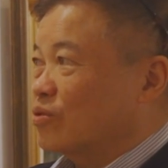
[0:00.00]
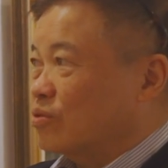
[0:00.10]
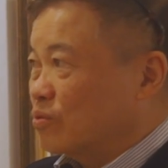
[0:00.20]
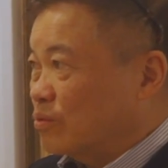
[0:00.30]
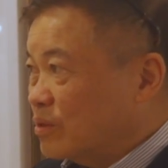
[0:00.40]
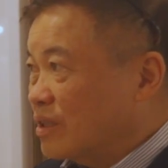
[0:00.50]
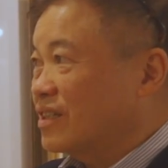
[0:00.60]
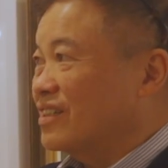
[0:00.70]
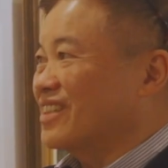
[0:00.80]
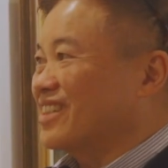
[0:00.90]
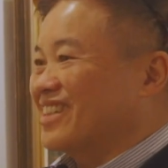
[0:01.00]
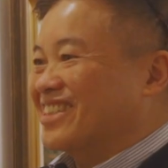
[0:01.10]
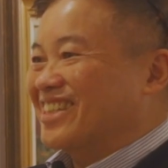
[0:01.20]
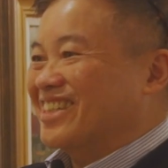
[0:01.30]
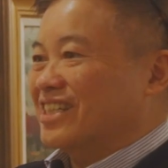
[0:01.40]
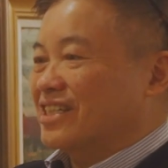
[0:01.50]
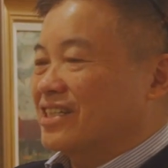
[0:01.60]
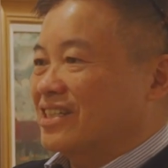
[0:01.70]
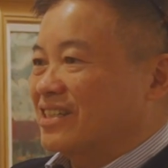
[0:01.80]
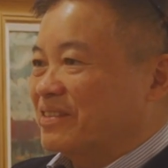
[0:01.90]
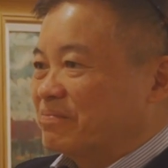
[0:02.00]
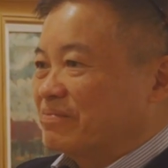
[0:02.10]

独特的这个